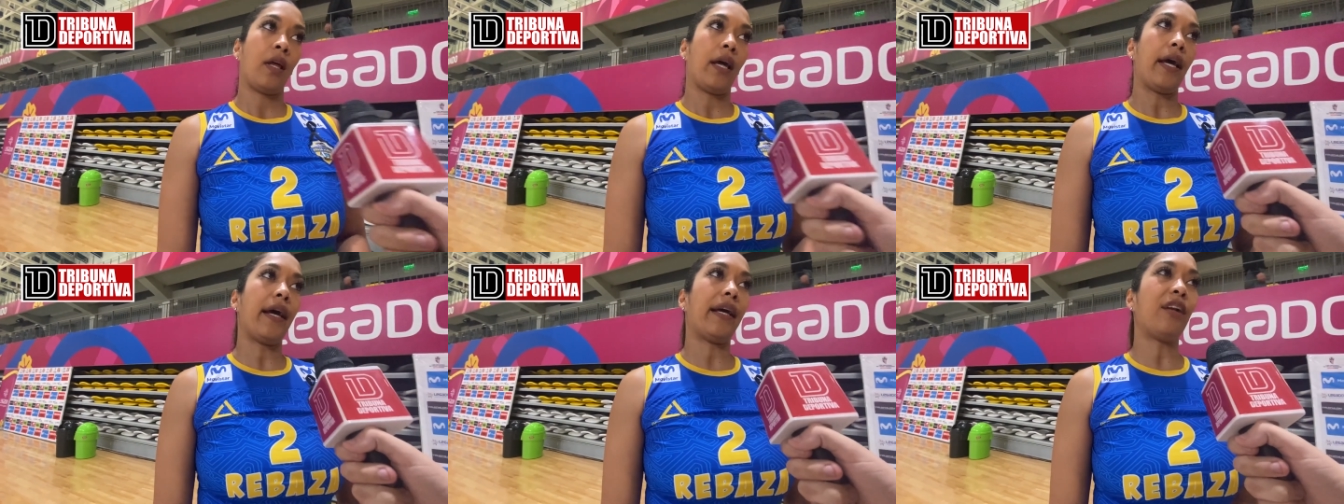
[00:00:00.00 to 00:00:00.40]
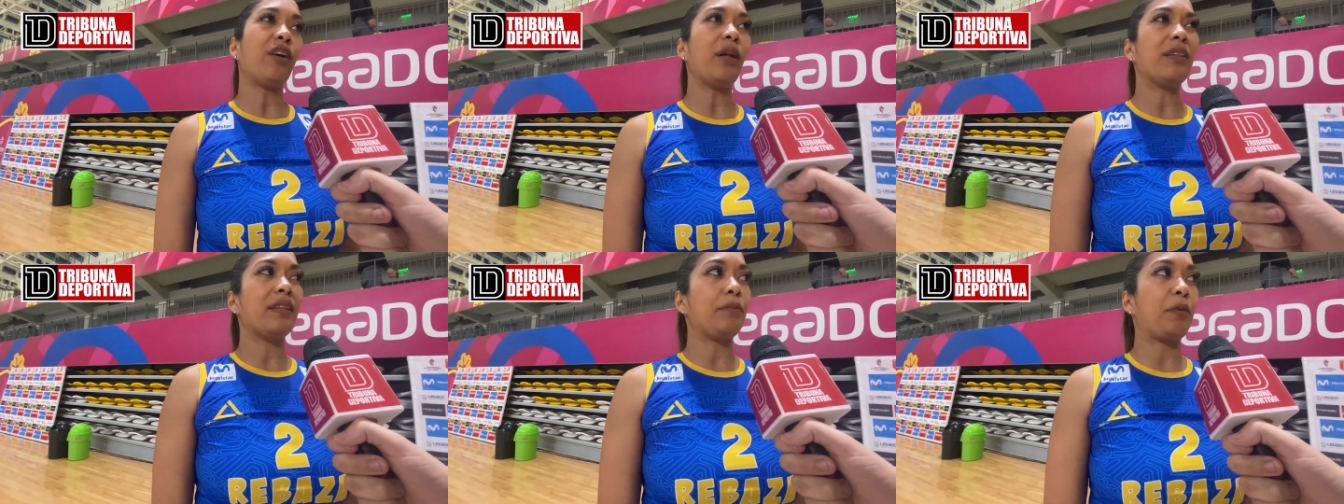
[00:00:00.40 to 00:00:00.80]
Eh, creo que
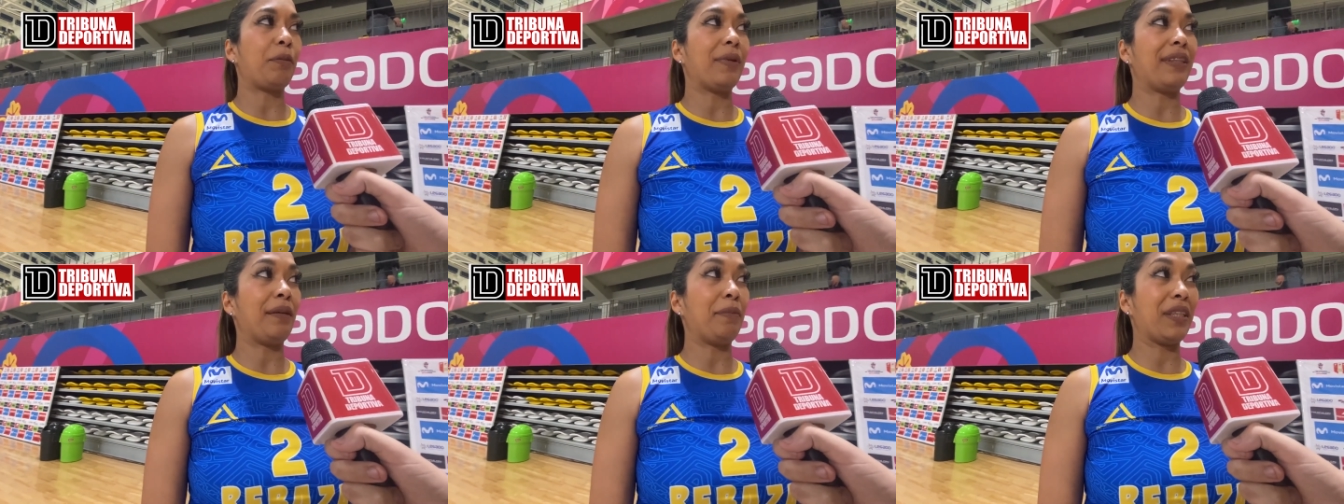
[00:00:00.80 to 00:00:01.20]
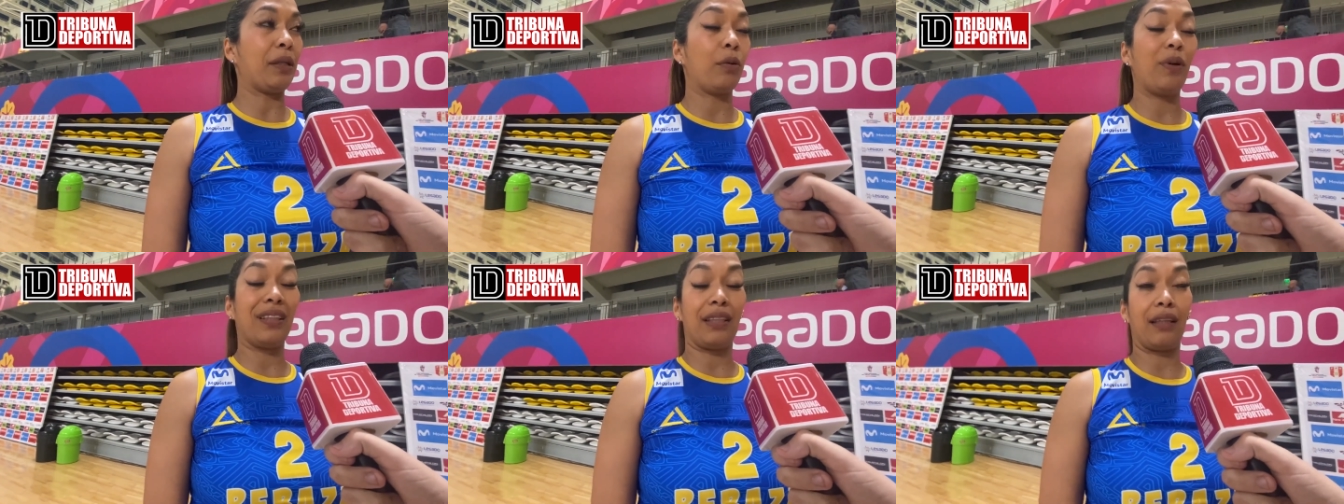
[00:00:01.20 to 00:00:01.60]
el primer set
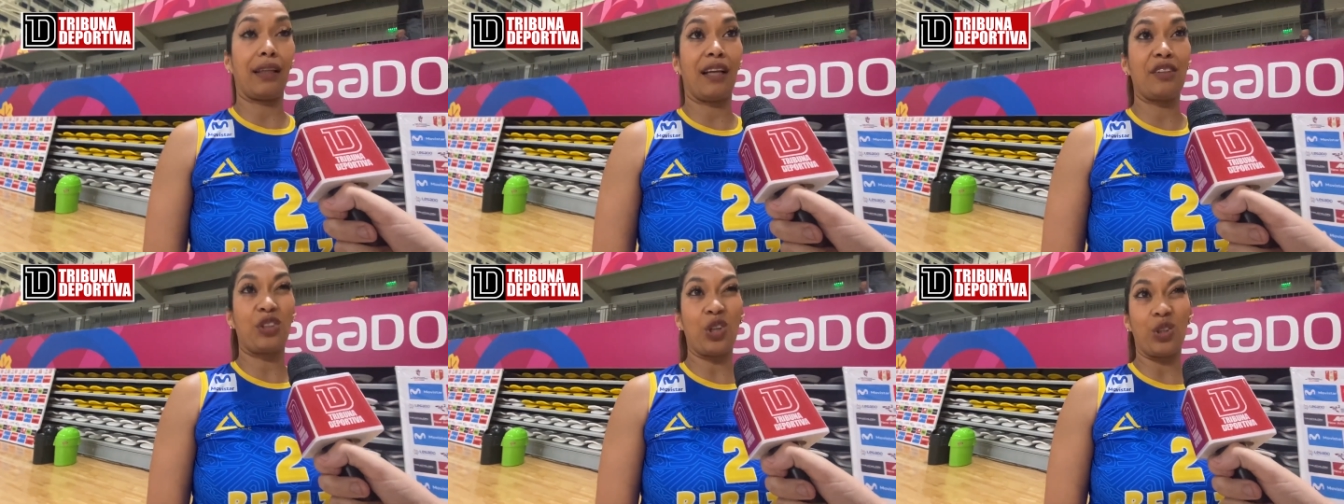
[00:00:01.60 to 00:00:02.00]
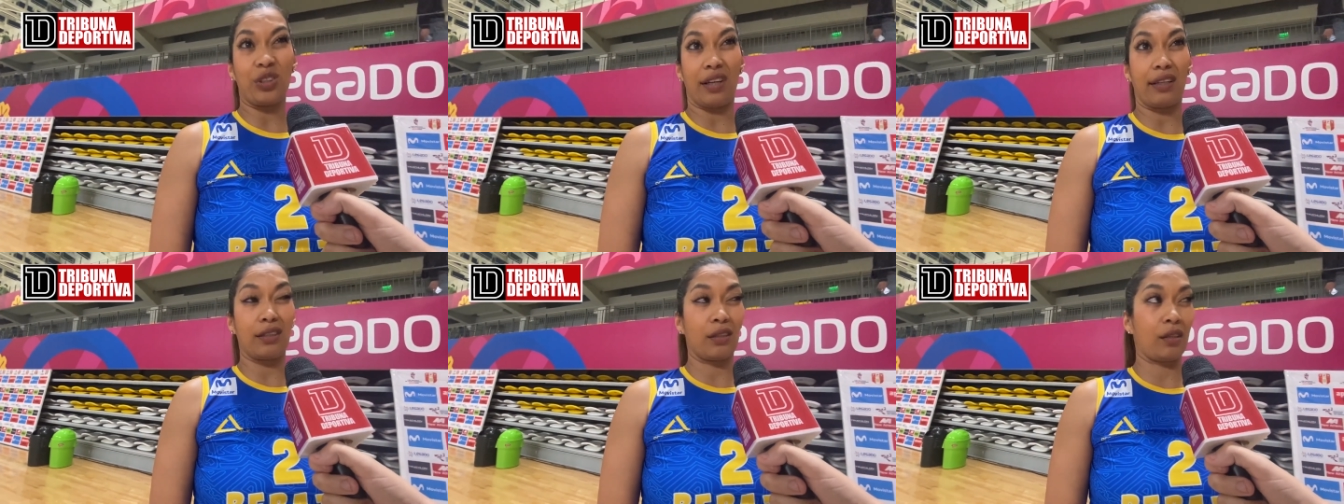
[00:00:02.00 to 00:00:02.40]
empezamos bastante
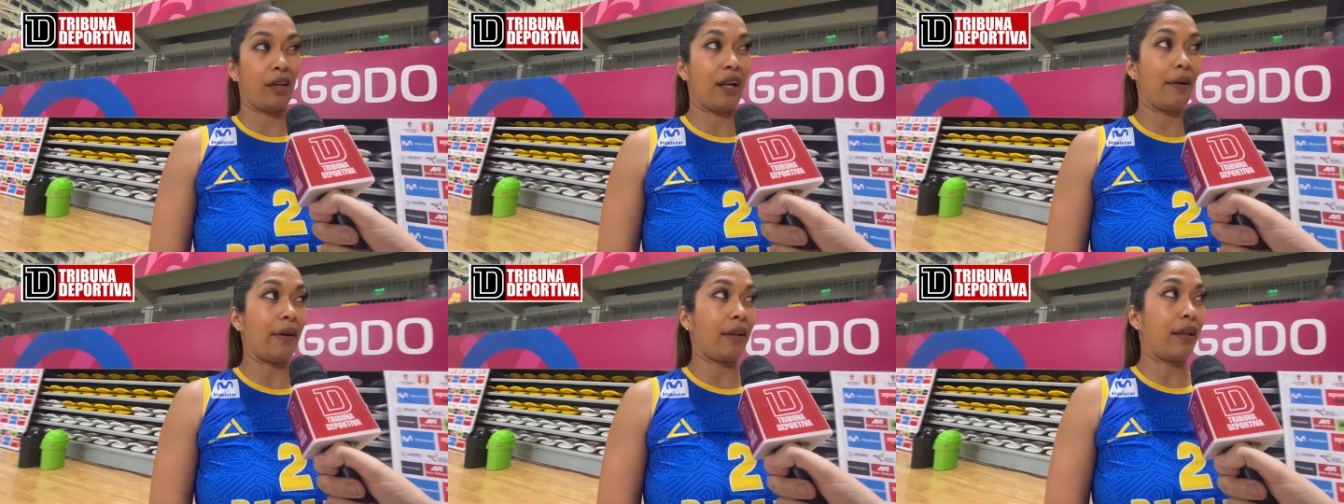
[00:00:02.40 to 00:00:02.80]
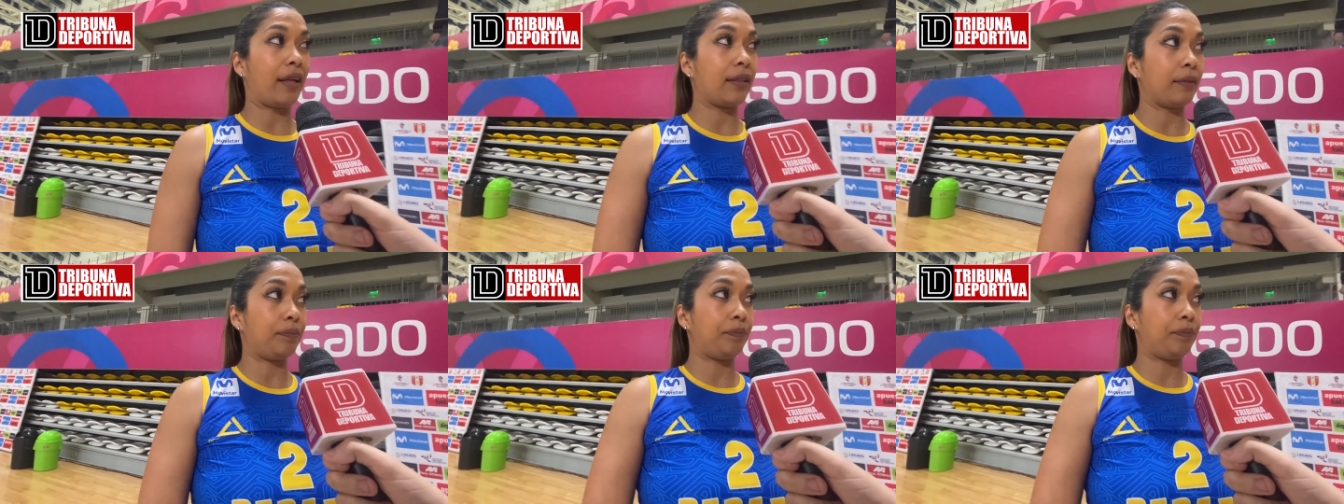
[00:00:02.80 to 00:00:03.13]
ansiosas, la verdad.